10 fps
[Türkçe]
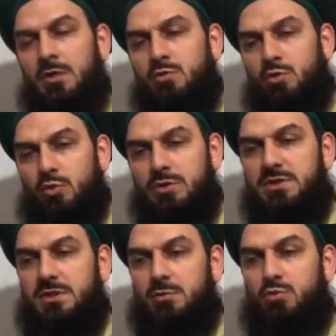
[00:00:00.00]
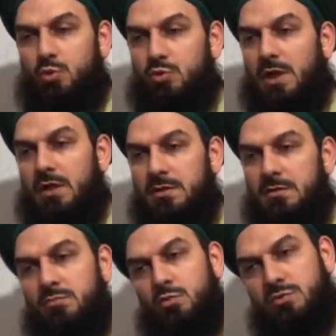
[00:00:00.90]
Turisi'nin Tur Dağı
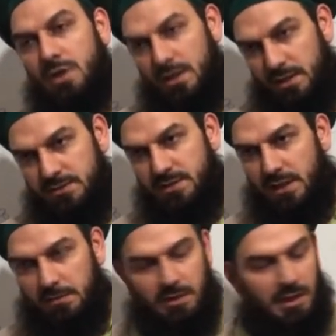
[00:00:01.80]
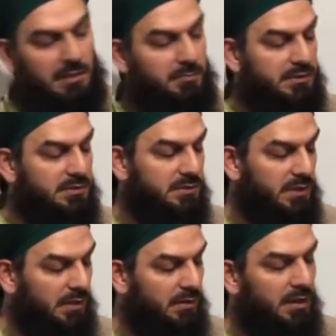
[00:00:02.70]
Musa Aleyhisselam'ın ayak bastığı
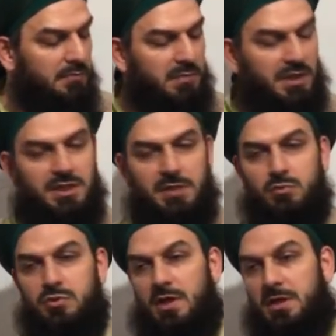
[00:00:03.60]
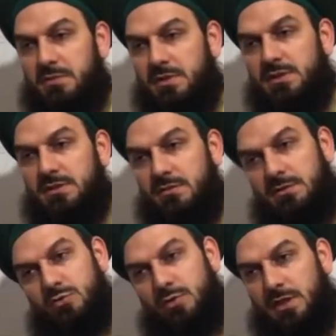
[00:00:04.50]
yer. Mekke-i Mükerreme'de zaten
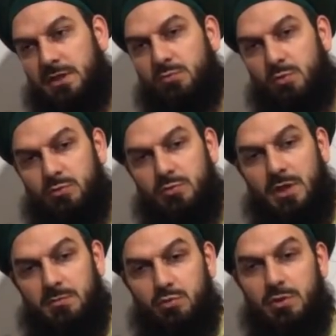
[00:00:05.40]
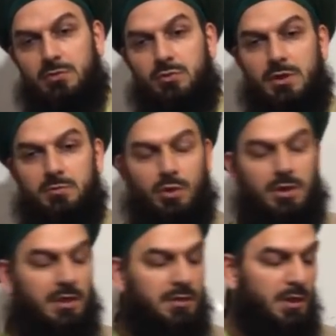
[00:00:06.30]
Resul-i Ekrem'in olduğu yer. Bundan dolayı
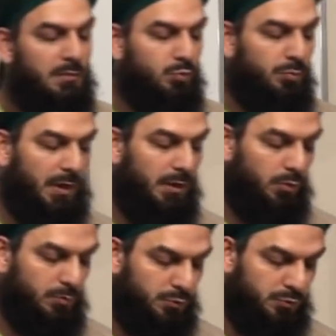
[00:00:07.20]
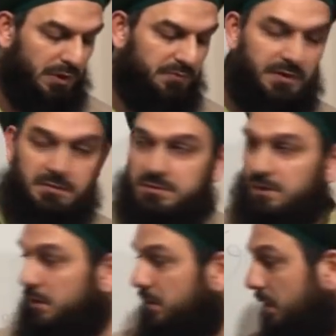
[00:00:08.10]
buralar mübarek olmuştur. Efendimiz
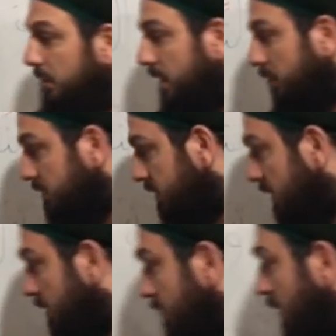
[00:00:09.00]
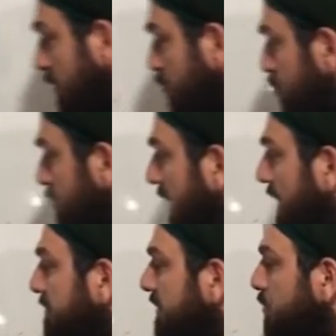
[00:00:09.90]
sallallahu aleyhi ve sellem şurada
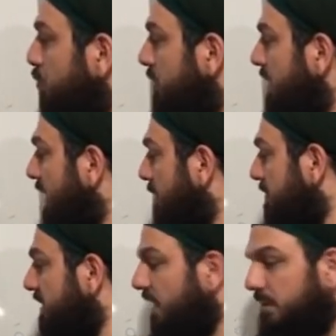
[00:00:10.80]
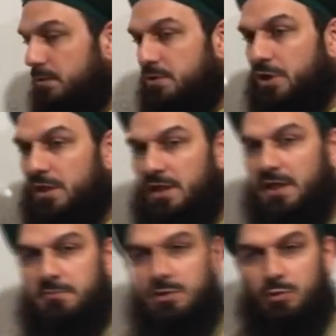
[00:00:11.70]
emin diyor ya emniyetli şehire
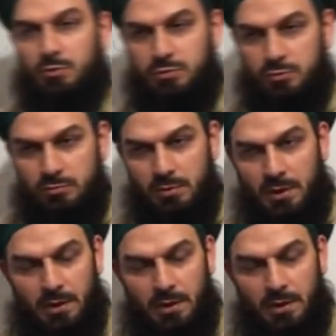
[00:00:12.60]
yemin olsun.